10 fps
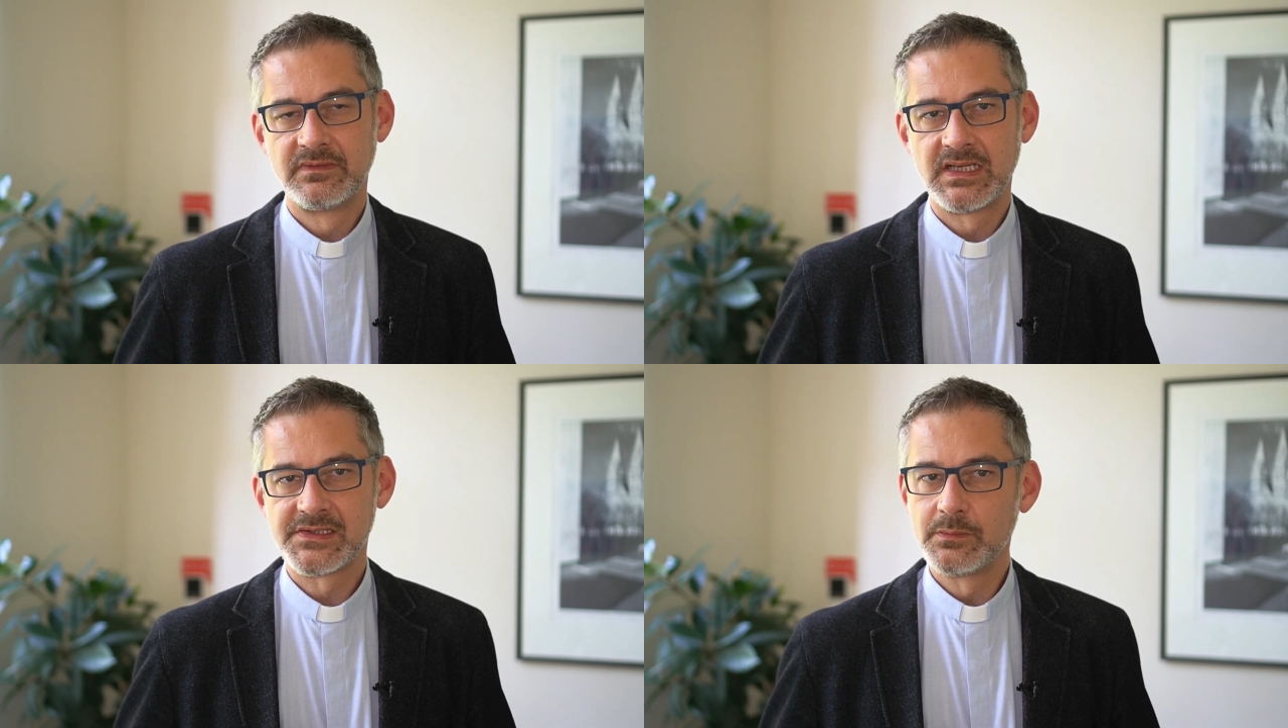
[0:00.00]

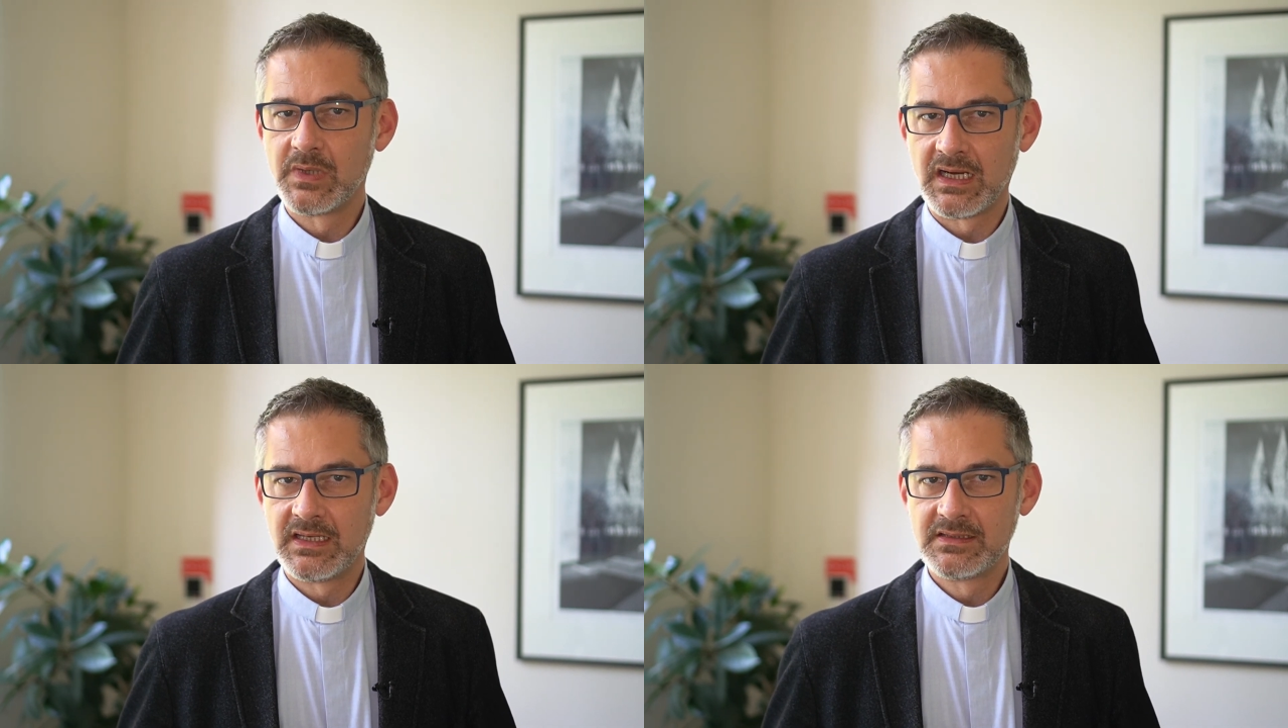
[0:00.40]
dass sie
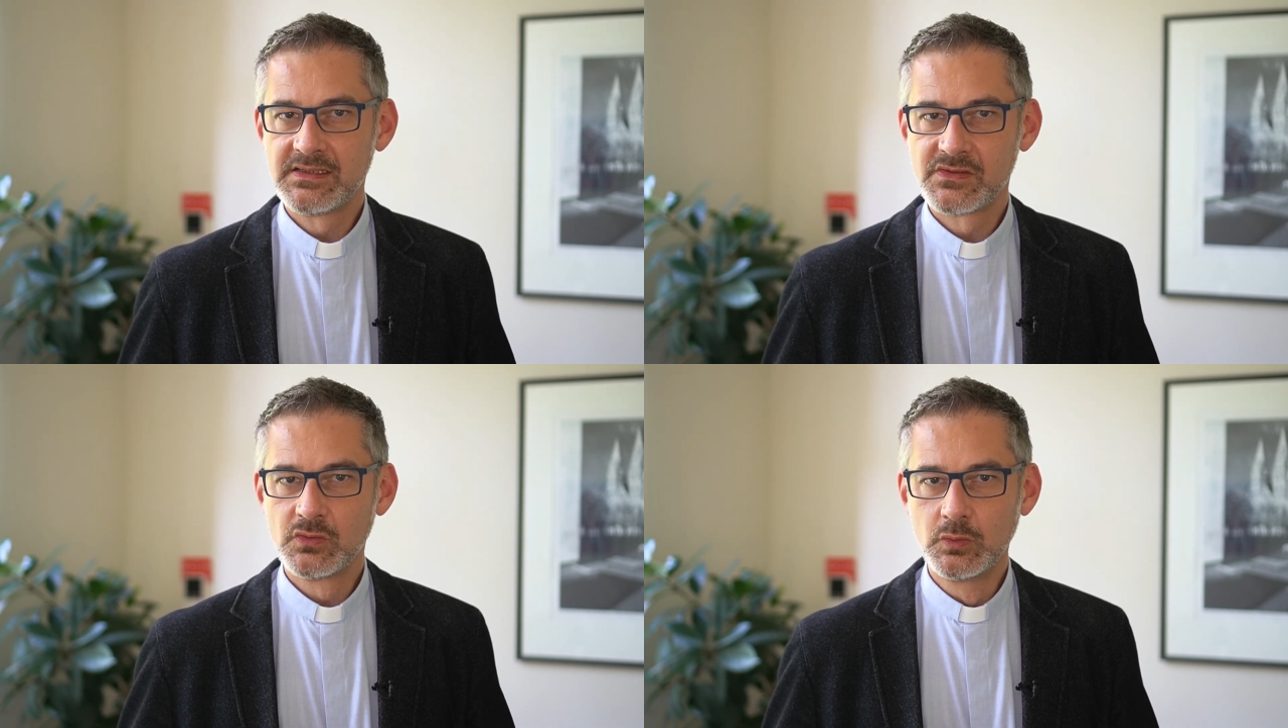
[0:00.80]
bereit
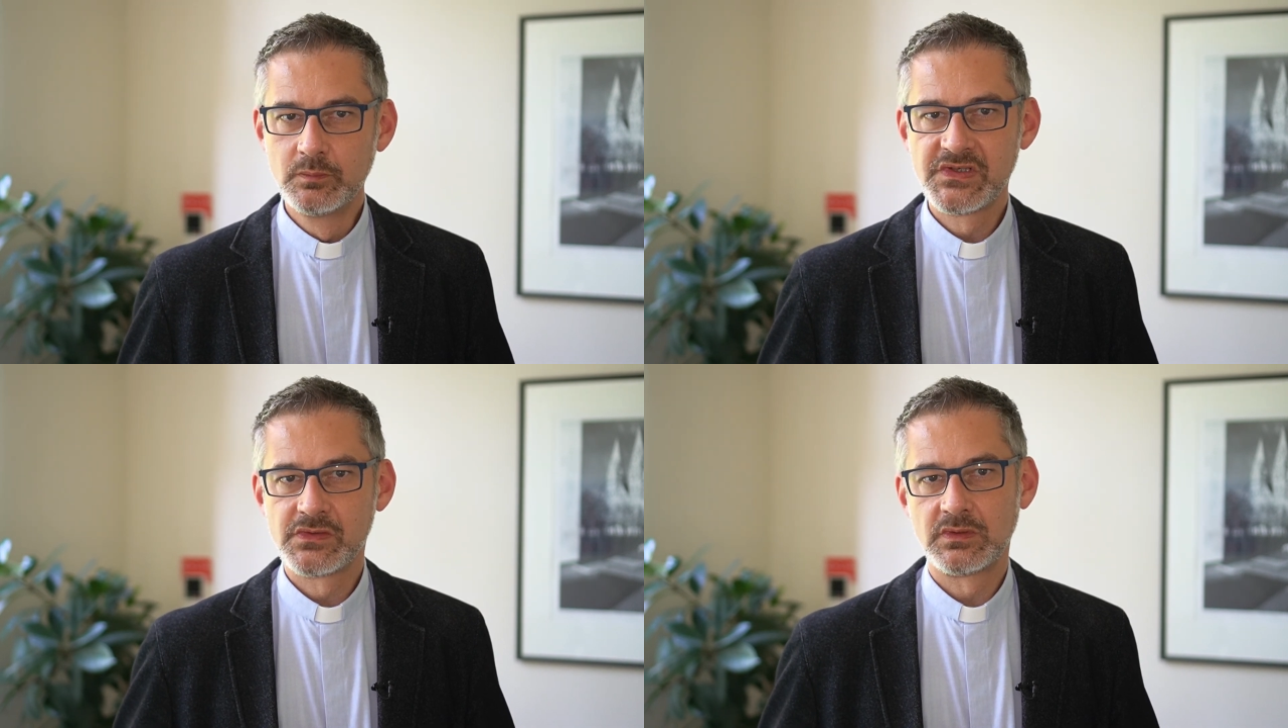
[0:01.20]
ist,
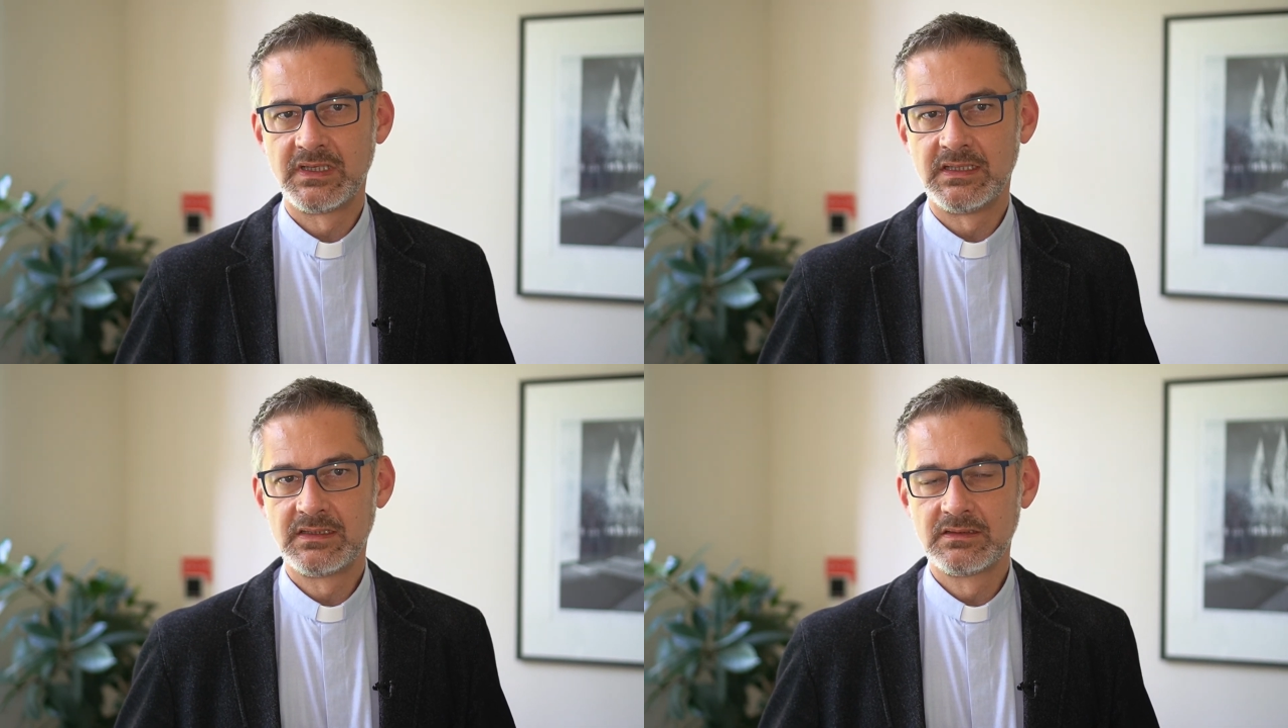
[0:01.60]

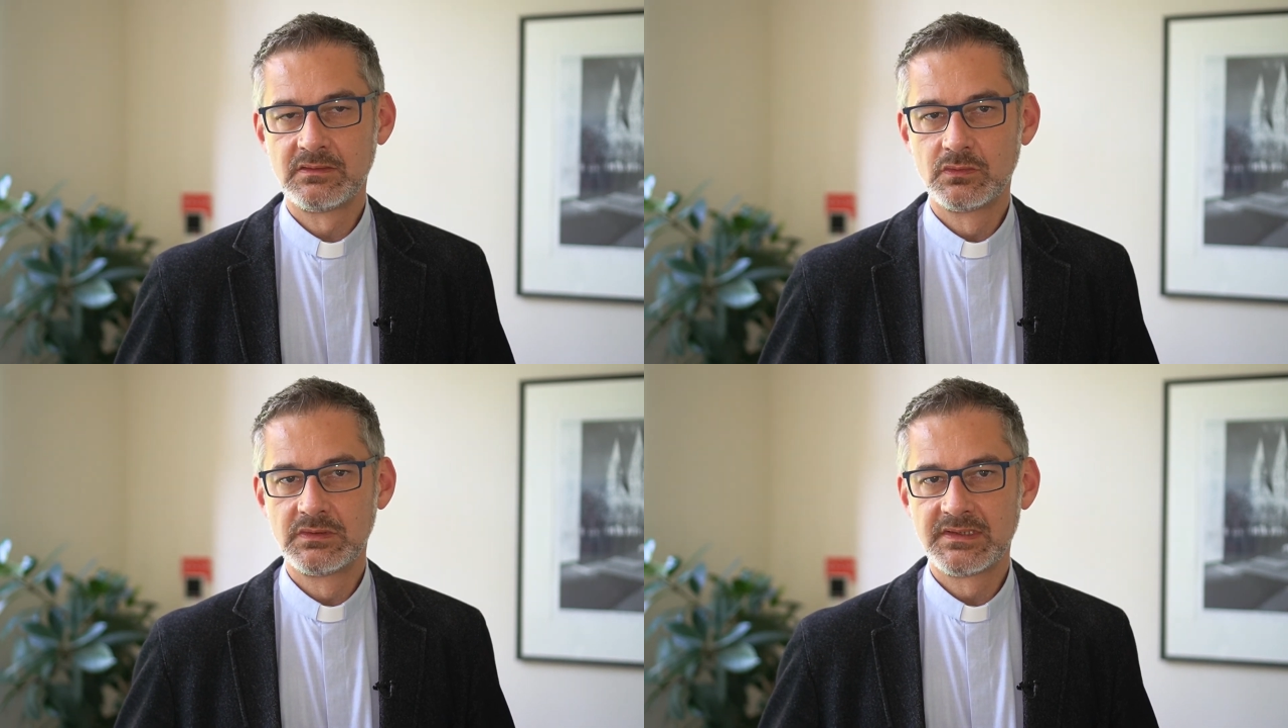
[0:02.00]

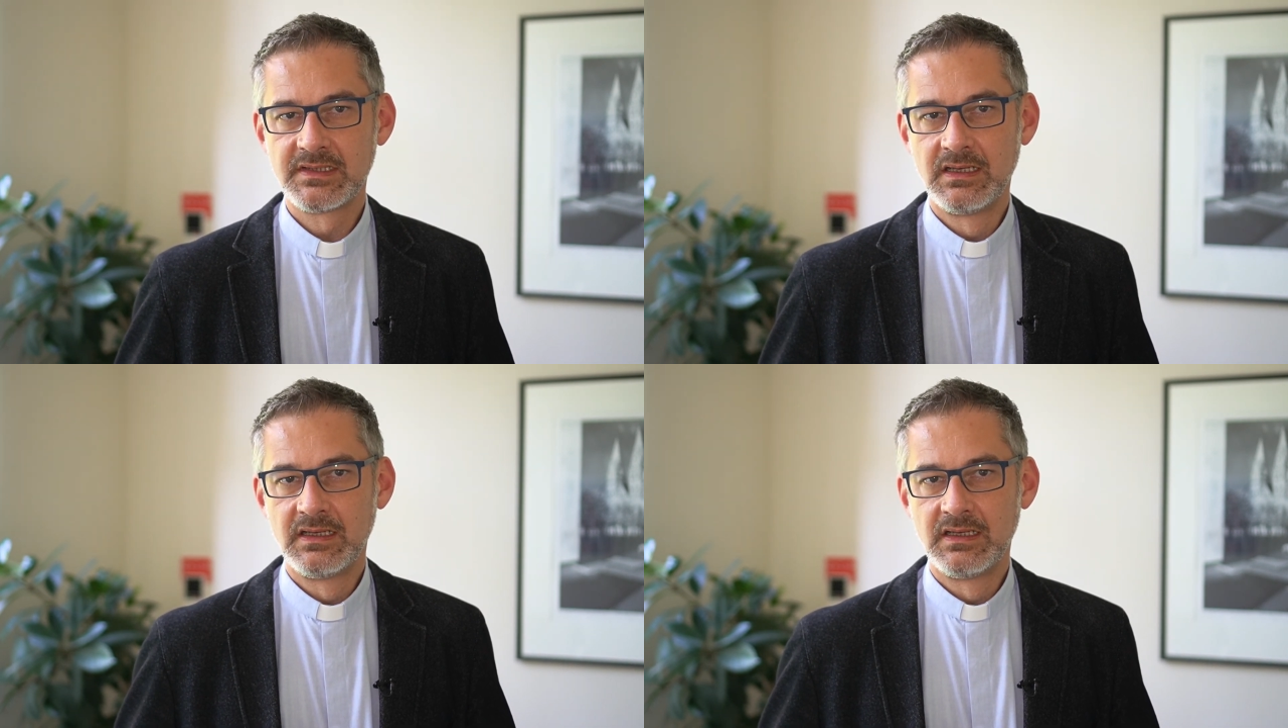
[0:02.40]
umzukehren und